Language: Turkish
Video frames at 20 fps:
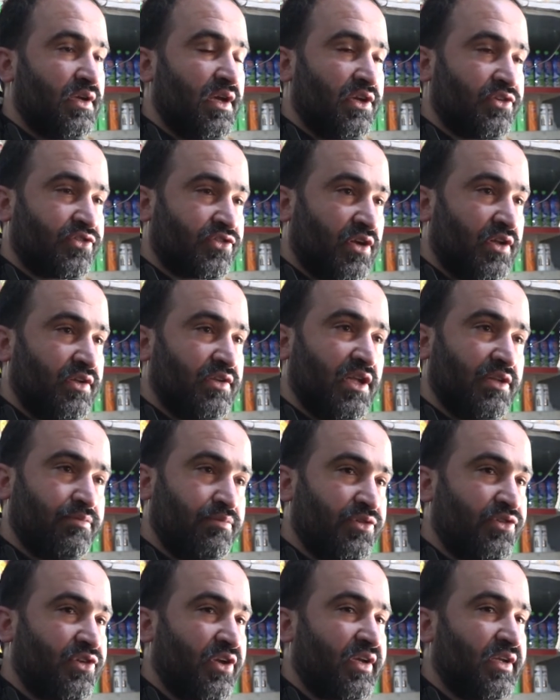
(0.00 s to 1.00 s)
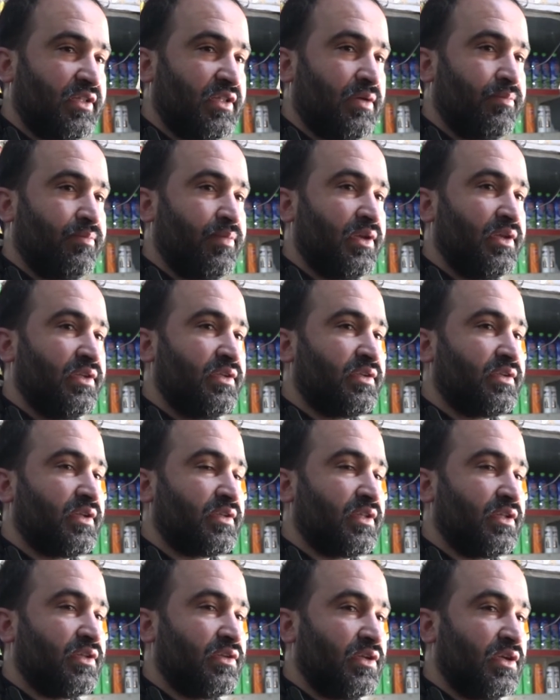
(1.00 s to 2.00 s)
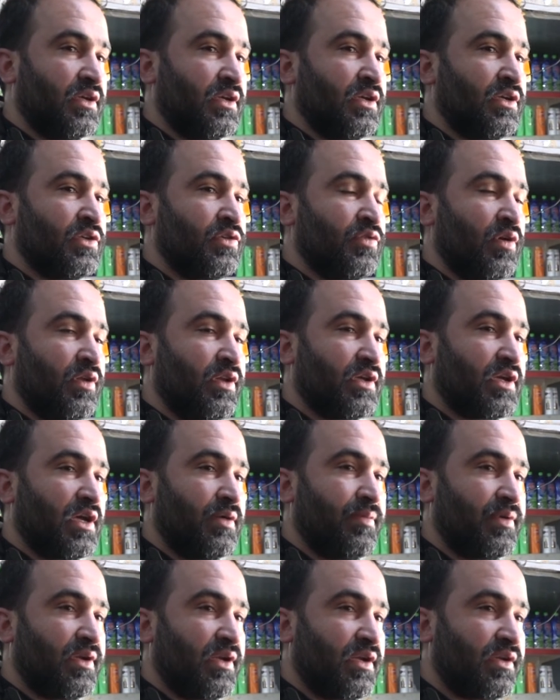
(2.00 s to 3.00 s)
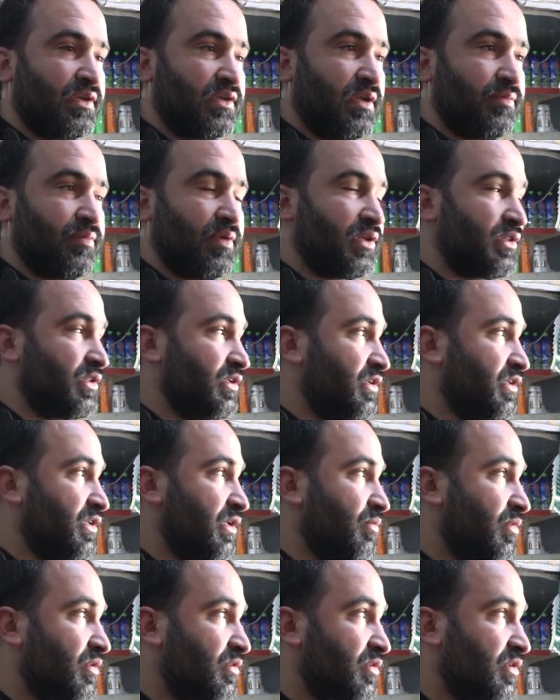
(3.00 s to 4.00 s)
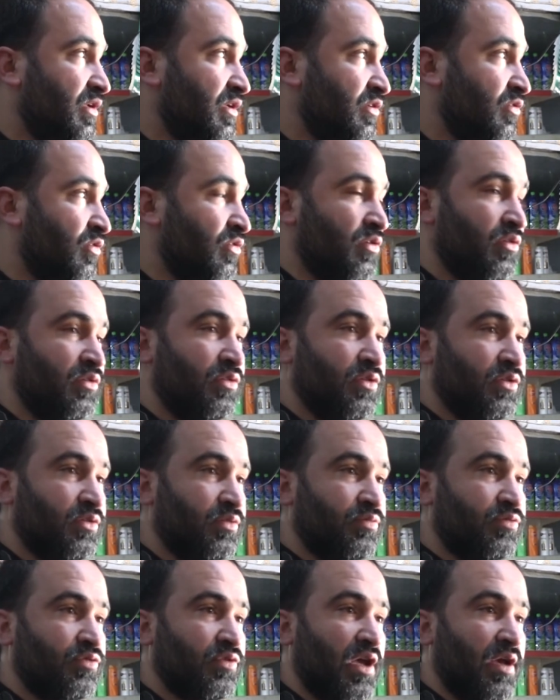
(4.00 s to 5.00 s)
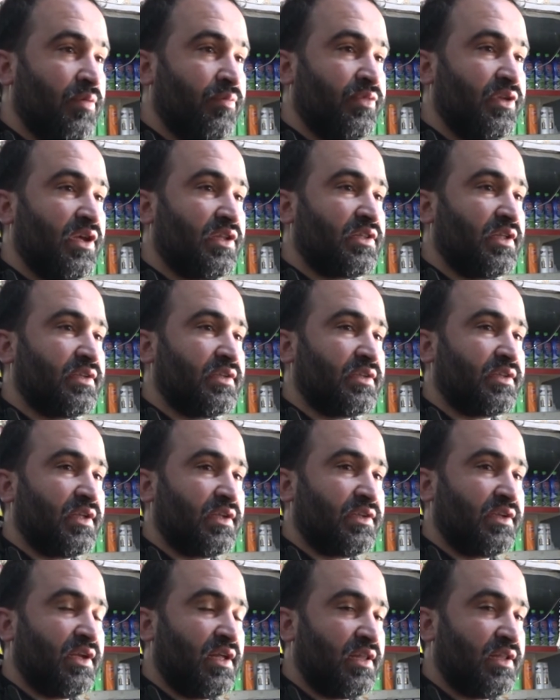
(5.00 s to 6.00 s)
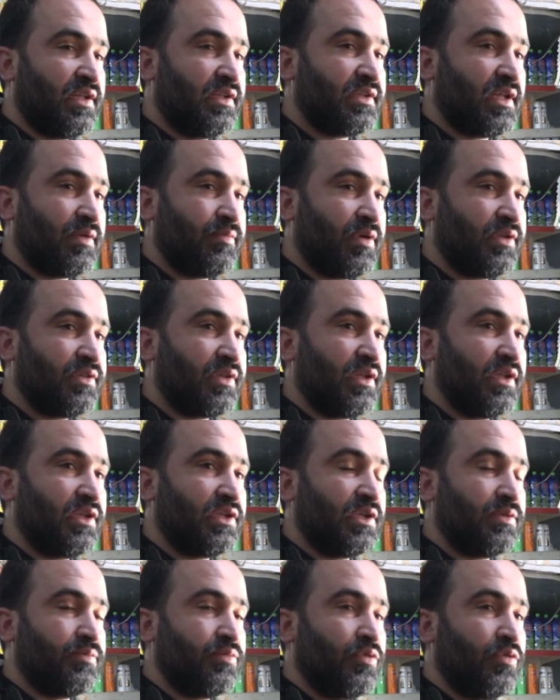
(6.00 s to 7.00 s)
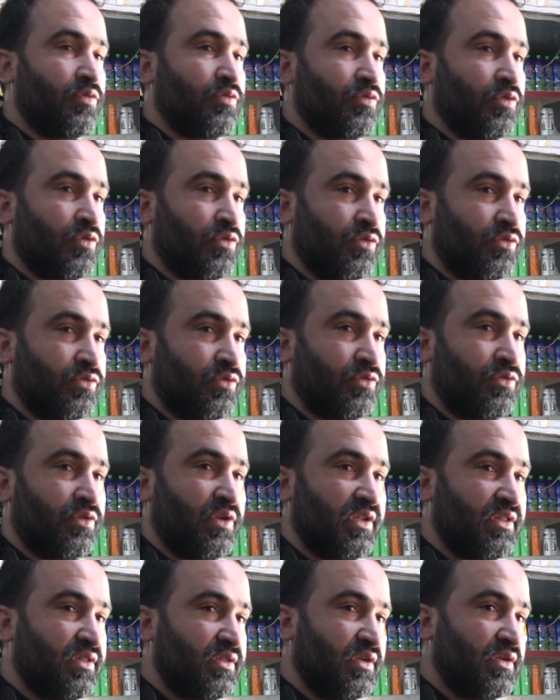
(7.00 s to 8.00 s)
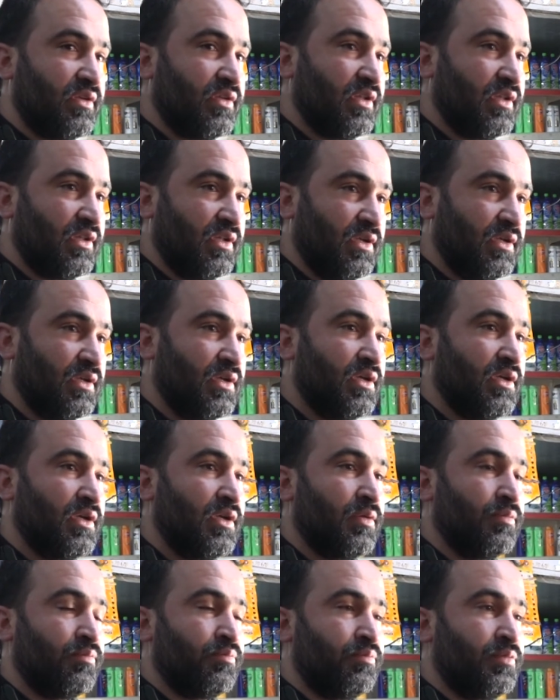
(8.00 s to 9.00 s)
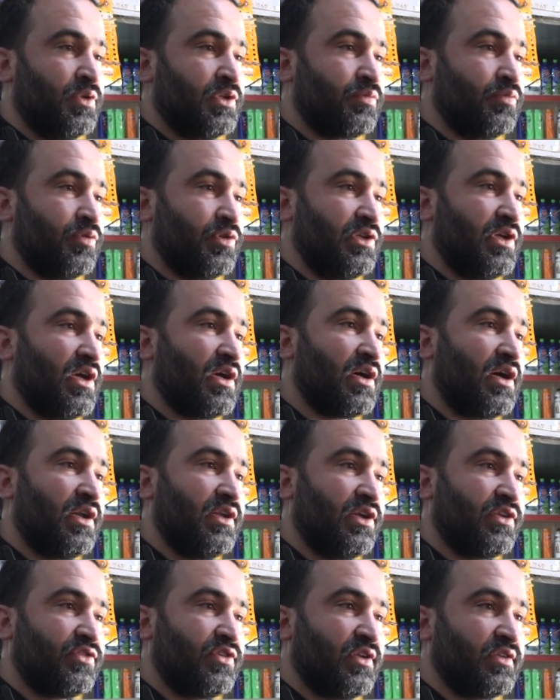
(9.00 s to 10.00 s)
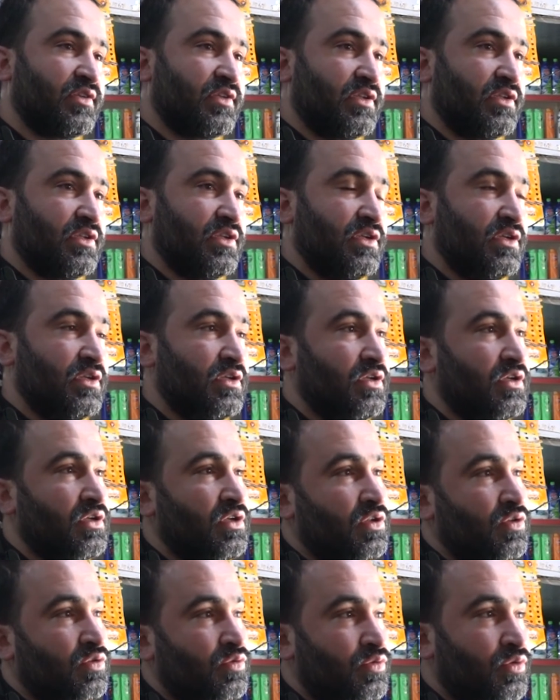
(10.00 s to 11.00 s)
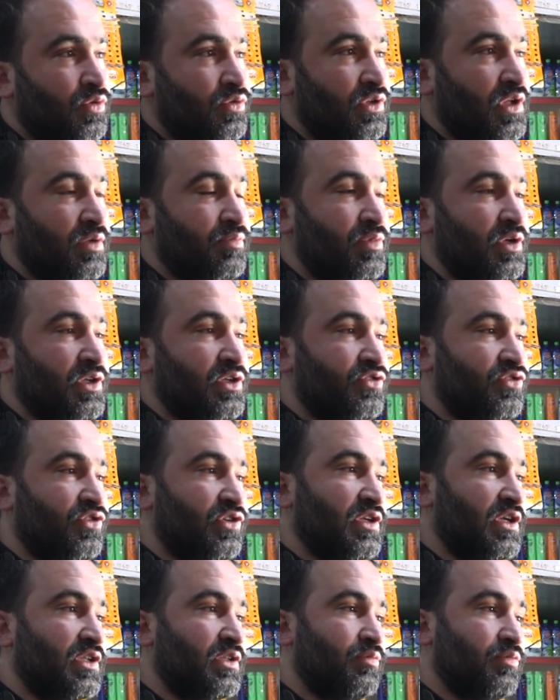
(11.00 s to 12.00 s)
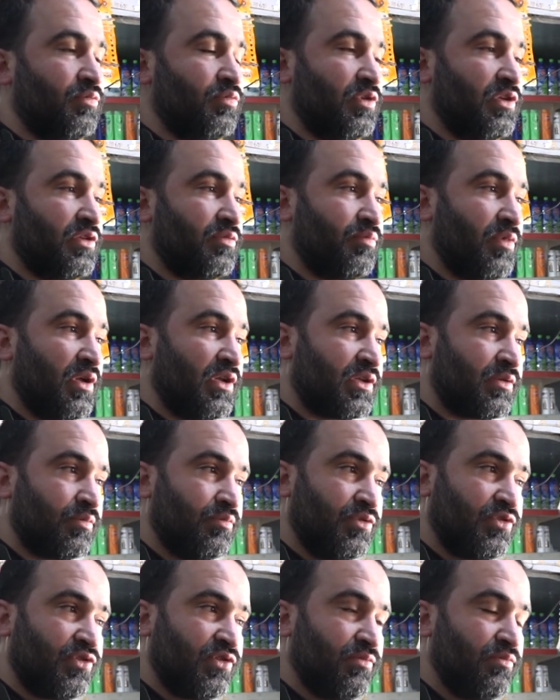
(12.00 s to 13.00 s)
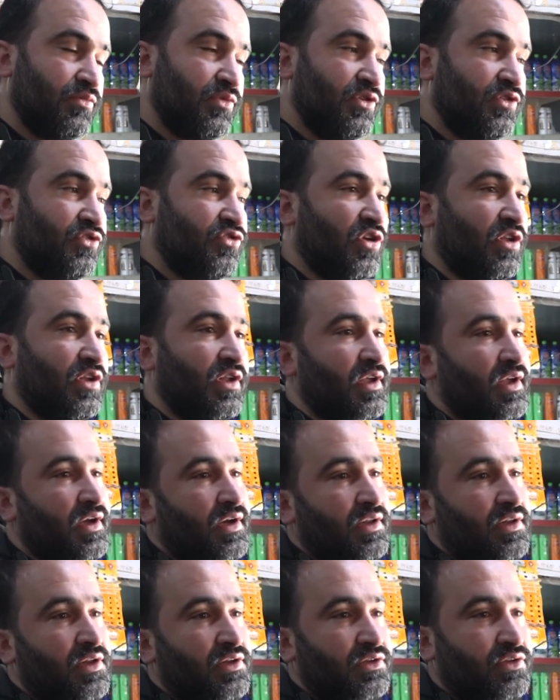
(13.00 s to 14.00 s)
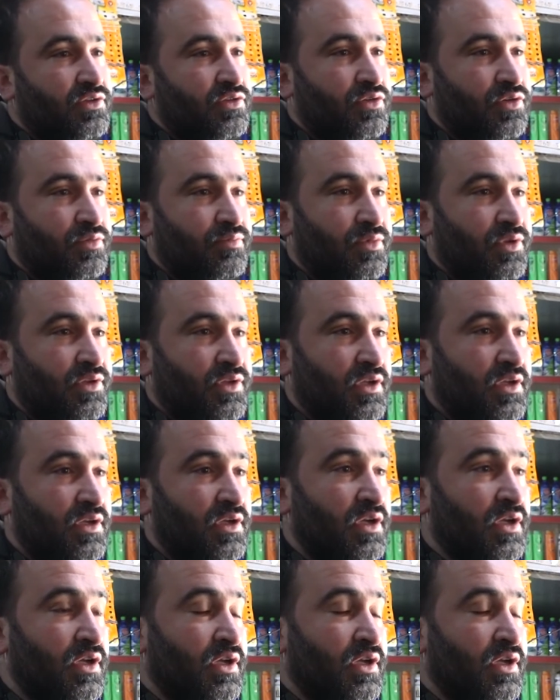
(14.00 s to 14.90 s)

Eşkan net bir şekilde belirtir. Zaten e, güvenlik kameralarına baktığımız zaman e, görülür. Emniyet de zaten geldiği zaman dedi ki bu görüntü nettir dedi. Biz bunu yakalayacağız dedi. Dünden beri şikayetimi belirtmişim. İnşallah yakalanır diyorum ben de.